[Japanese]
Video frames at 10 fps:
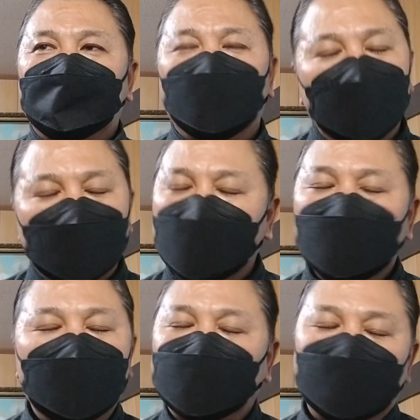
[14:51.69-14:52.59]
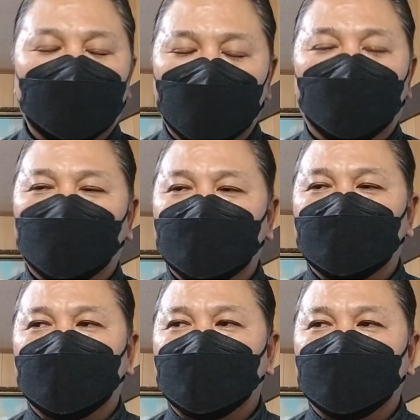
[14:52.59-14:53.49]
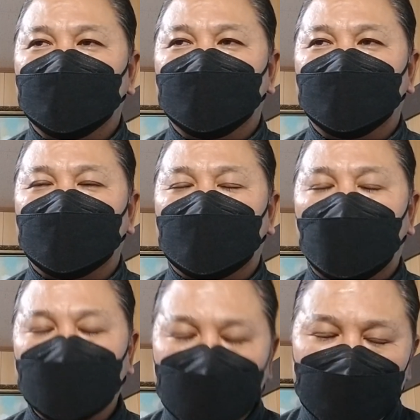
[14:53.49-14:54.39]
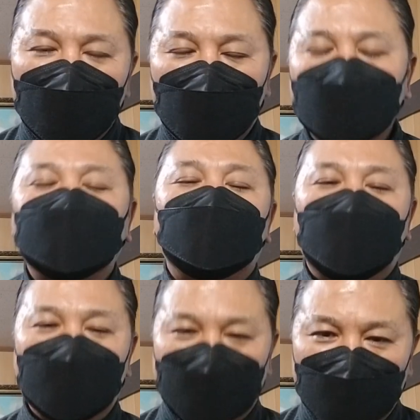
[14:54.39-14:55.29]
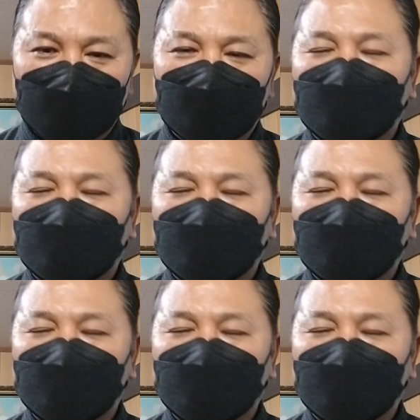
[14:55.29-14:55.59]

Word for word: そんな金額じゃもう確実に赤字じゃないですか。